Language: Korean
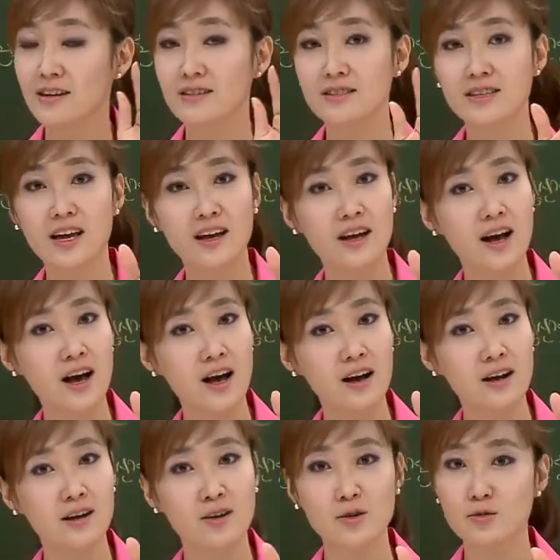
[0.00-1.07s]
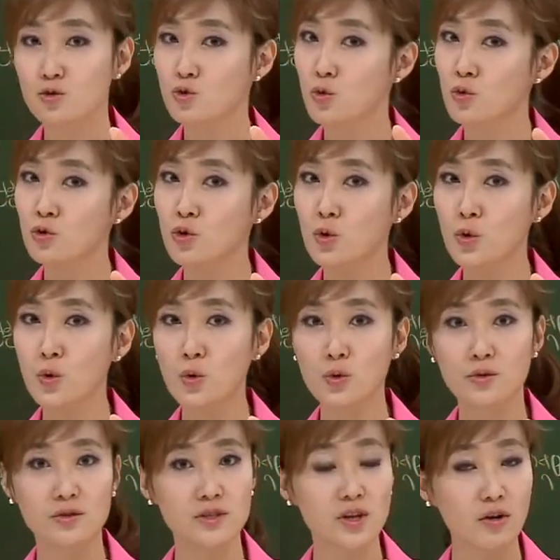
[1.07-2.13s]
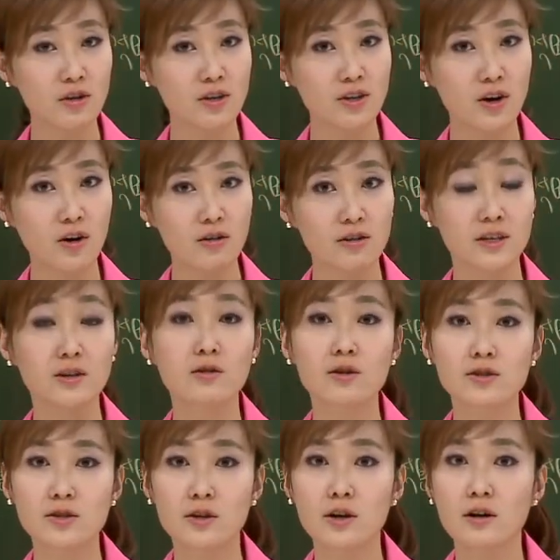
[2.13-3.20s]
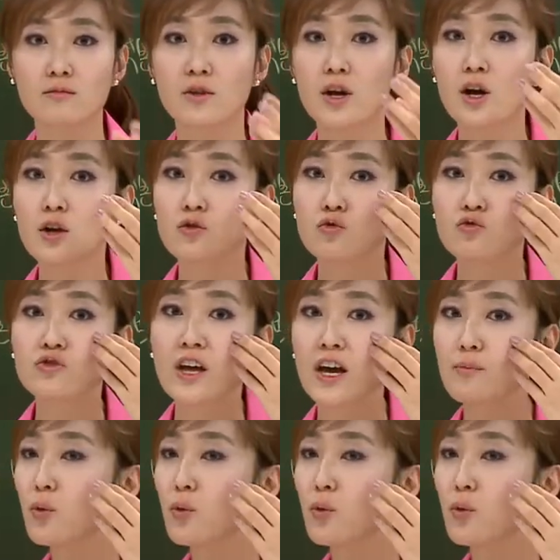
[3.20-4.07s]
생각, 종교, 성격 이런 것처럼 눈에